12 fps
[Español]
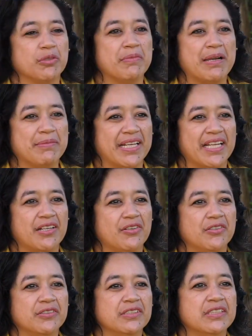por mal
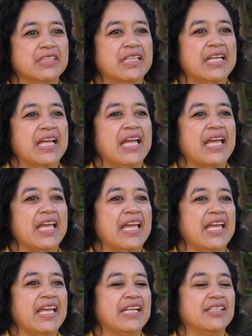manejo.
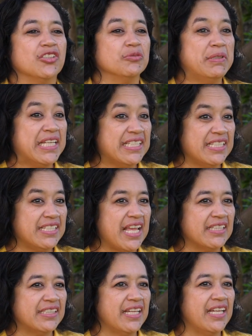En
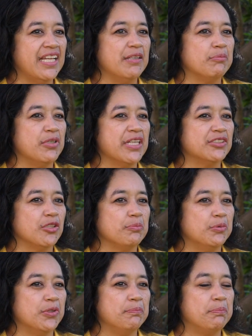2017 el proyecto
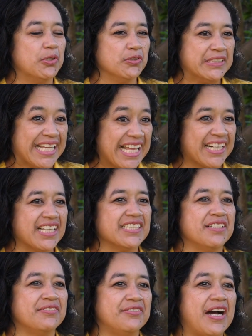Pro
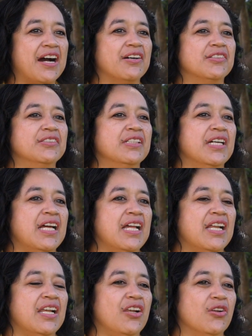Tierras de FAO
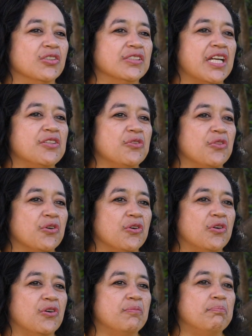los
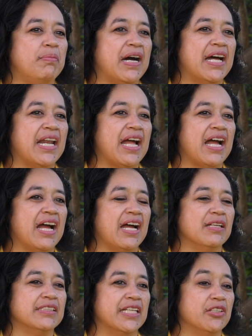ayudó
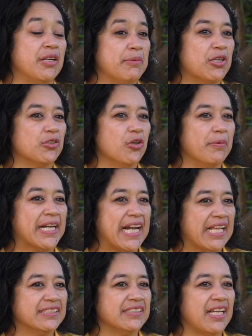para tener una mejor
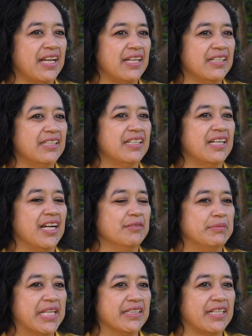gobernanza
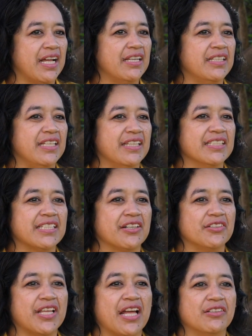ambiental y
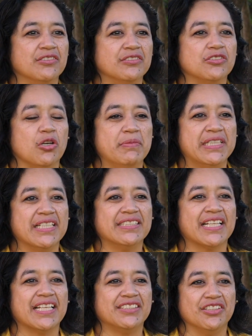desarrollaron comités
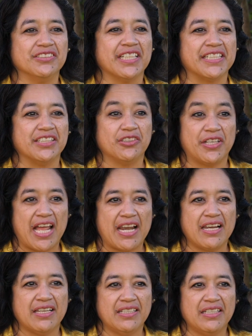de gestión
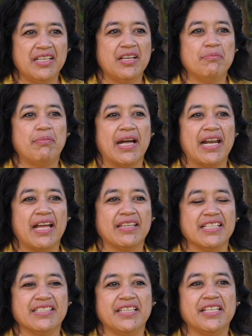territorial para
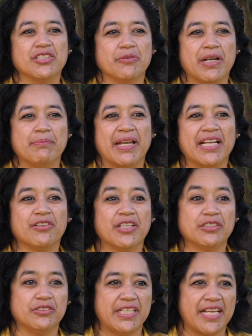decidir sobre el manejo
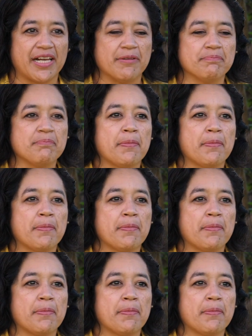de su tierra.